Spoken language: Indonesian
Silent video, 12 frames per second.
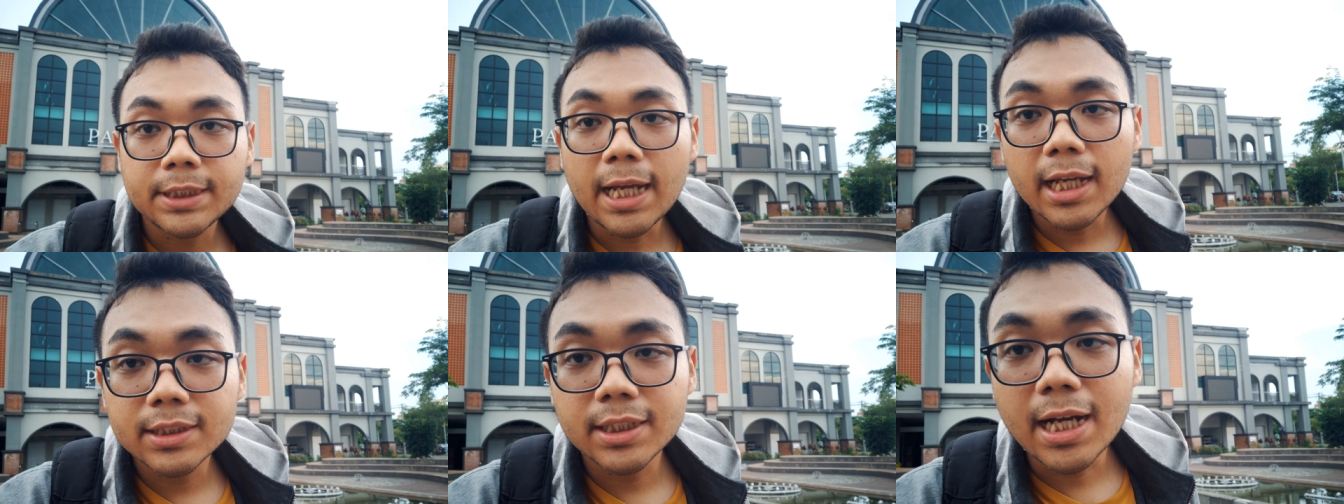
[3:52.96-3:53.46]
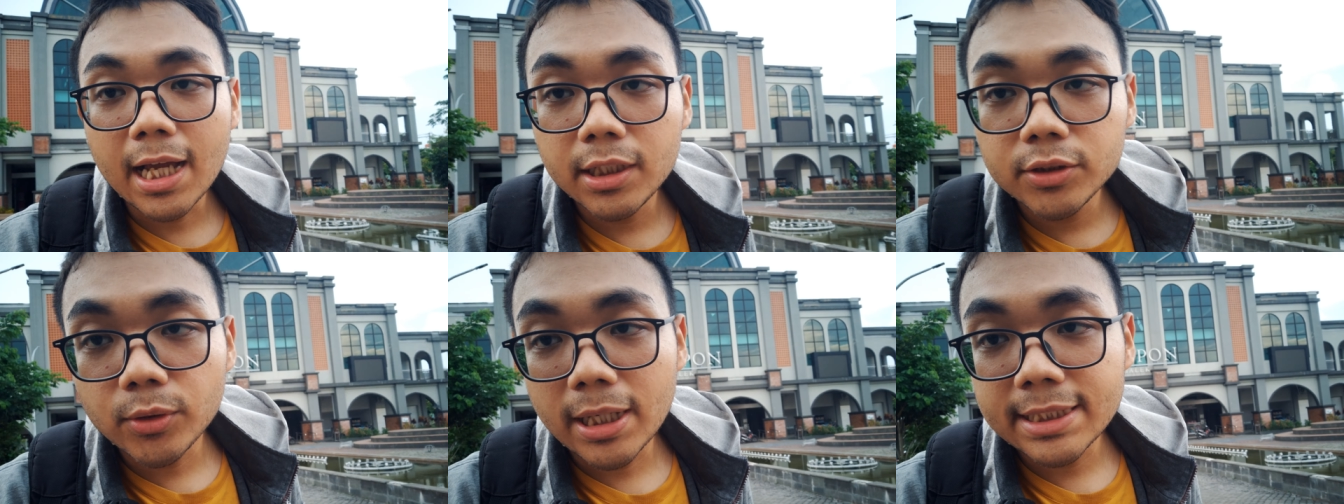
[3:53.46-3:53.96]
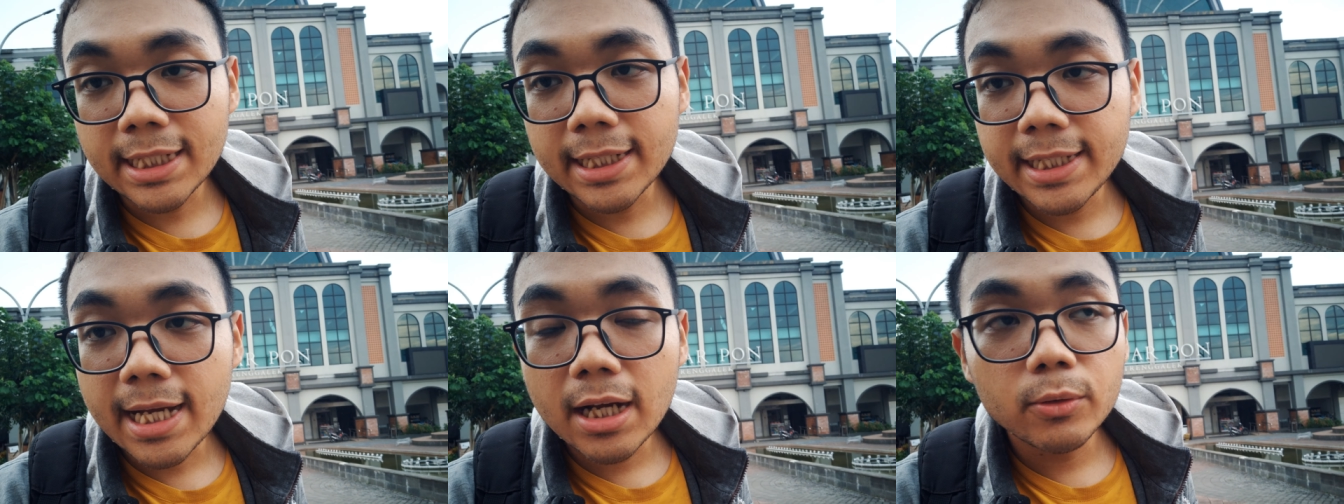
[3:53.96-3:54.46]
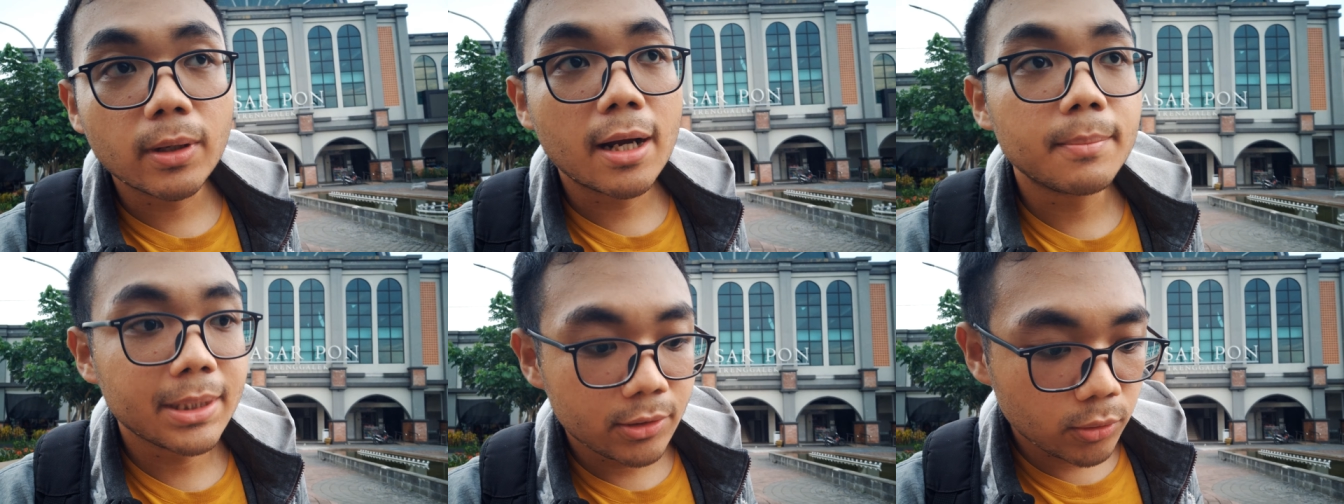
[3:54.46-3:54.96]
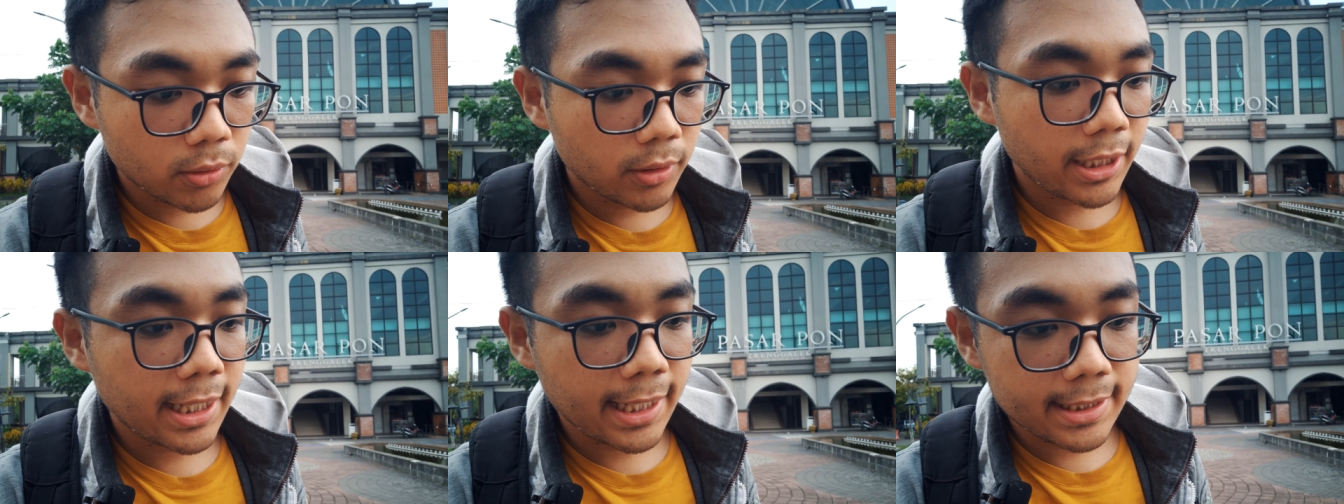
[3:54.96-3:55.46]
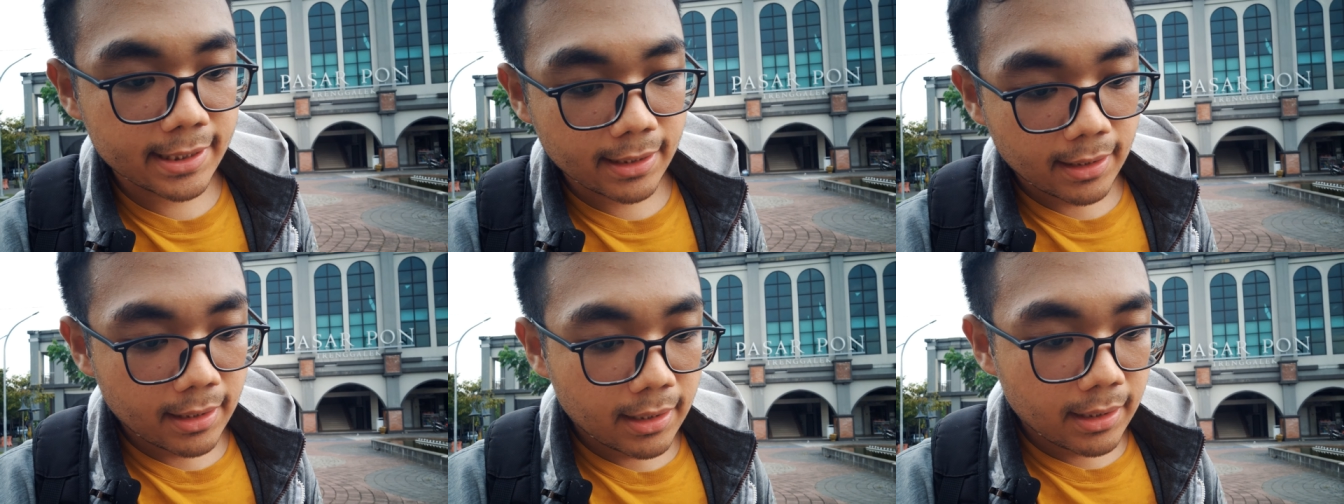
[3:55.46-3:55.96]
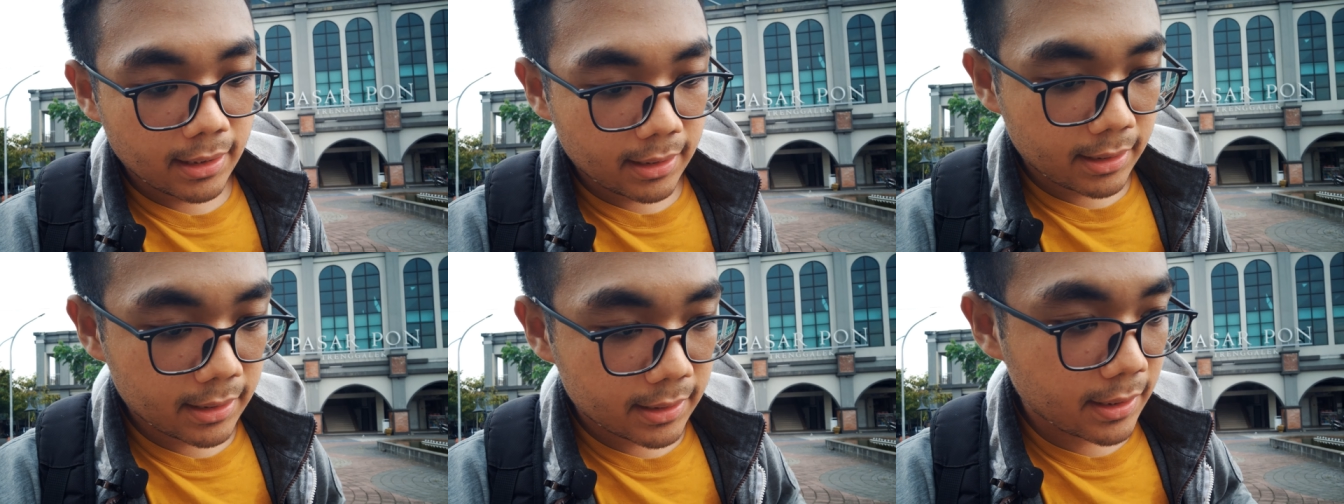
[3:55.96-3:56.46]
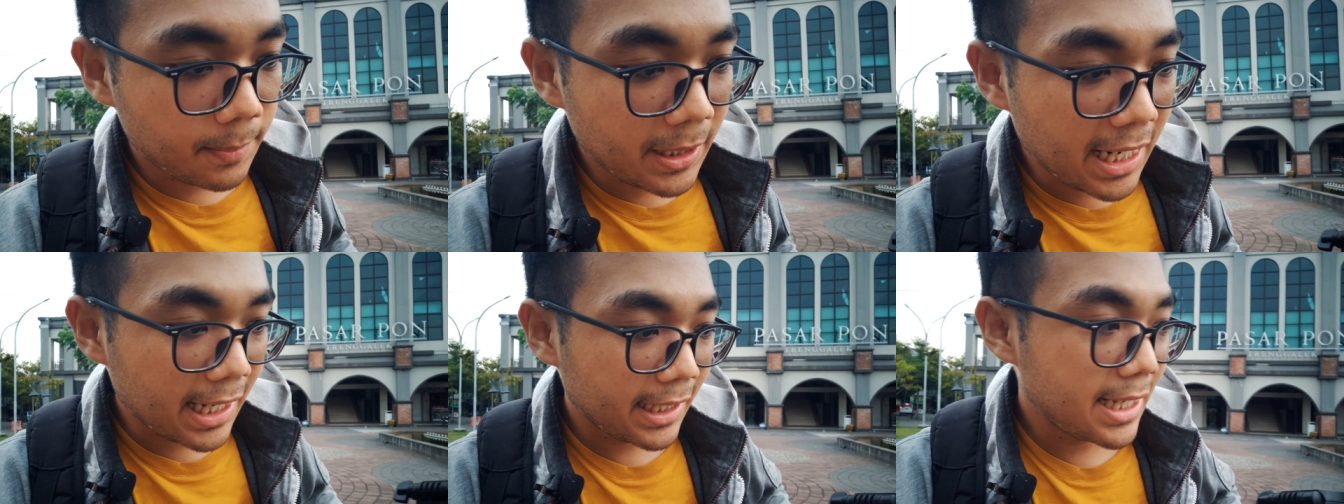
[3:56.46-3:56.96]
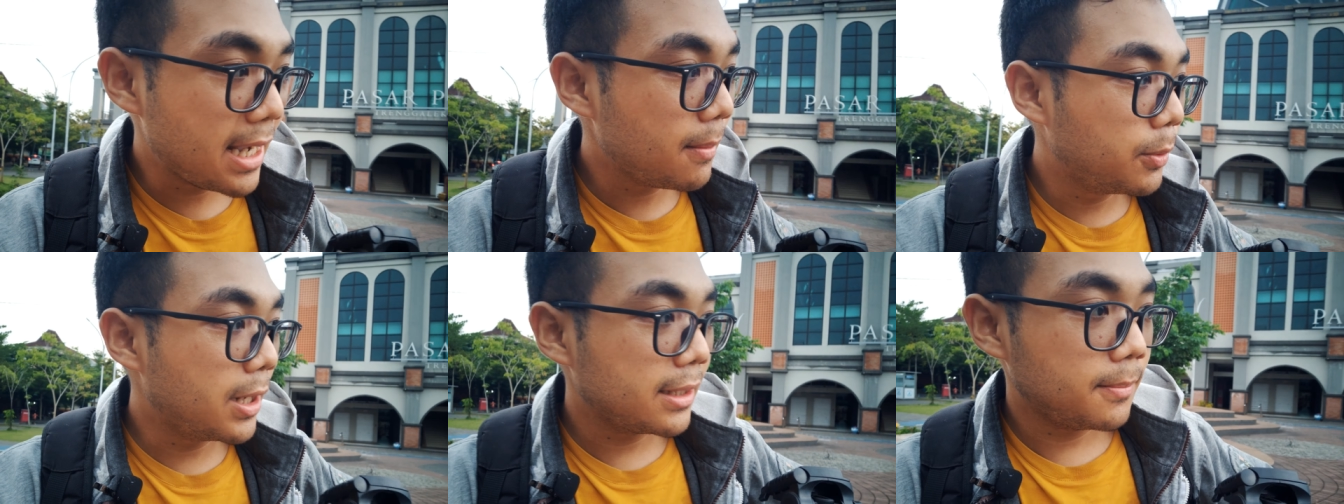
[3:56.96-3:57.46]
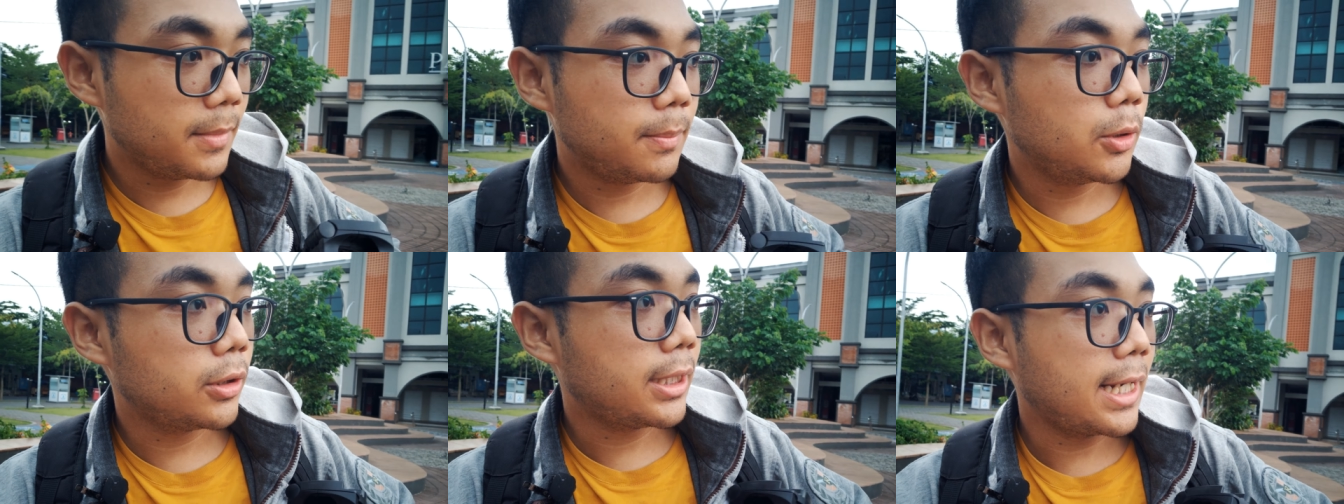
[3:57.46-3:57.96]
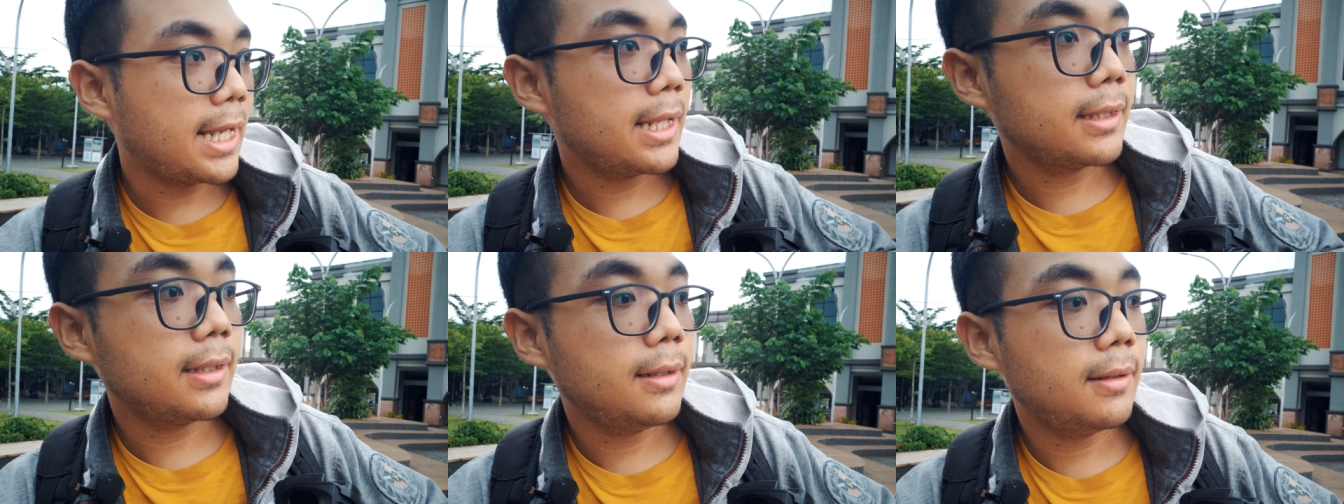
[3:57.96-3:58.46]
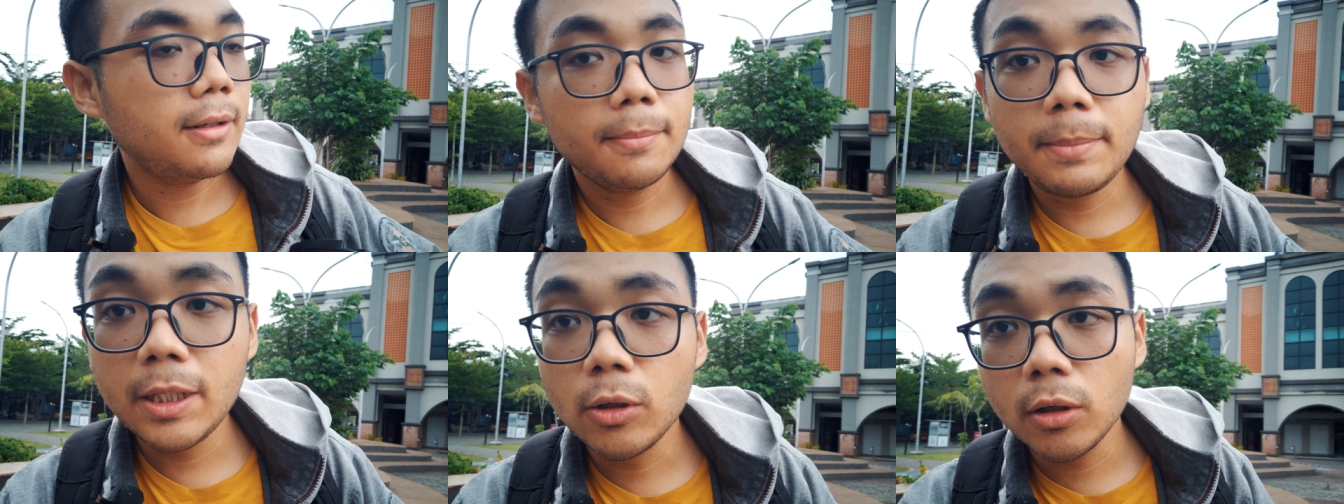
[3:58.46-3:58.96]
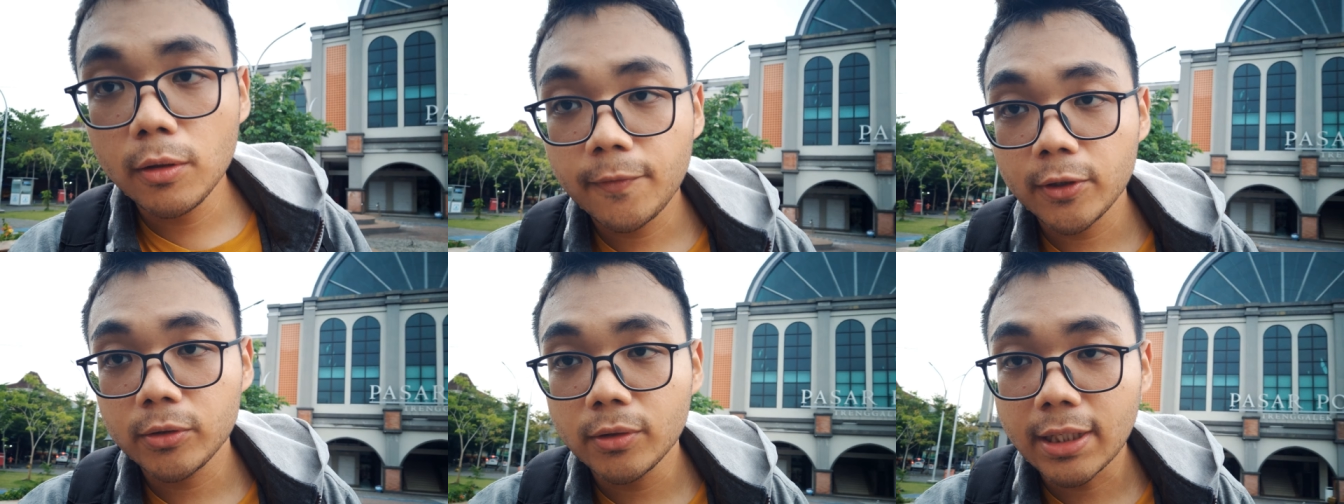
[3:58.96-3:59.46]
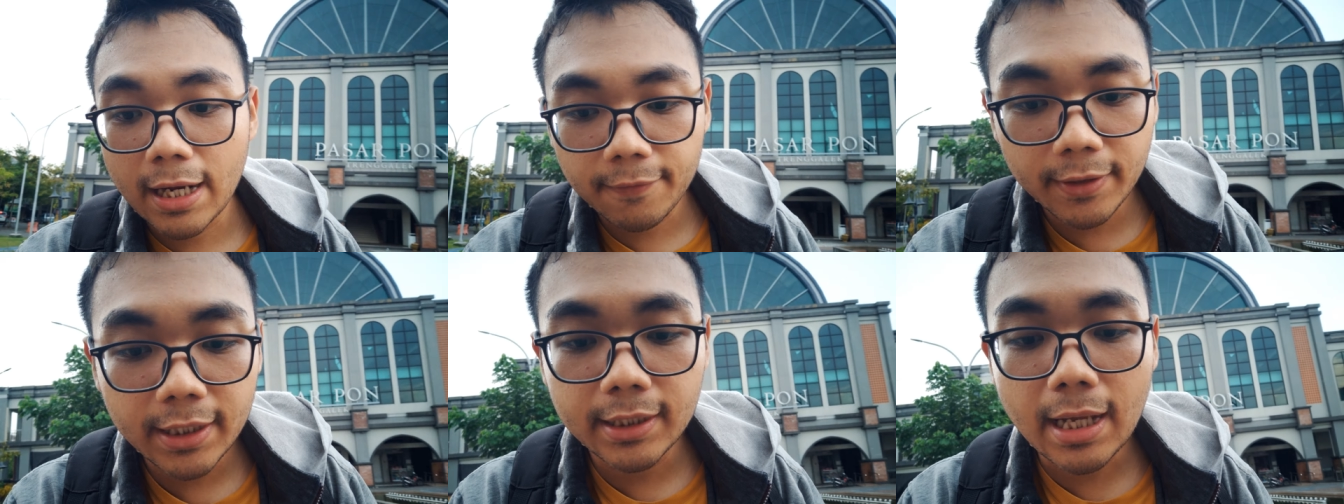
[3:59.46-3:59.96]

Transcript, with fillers: sayang sekali cuacanya kurang mendukung ya guys uh, sebenarnya buat memotret uh, pinhole fotografi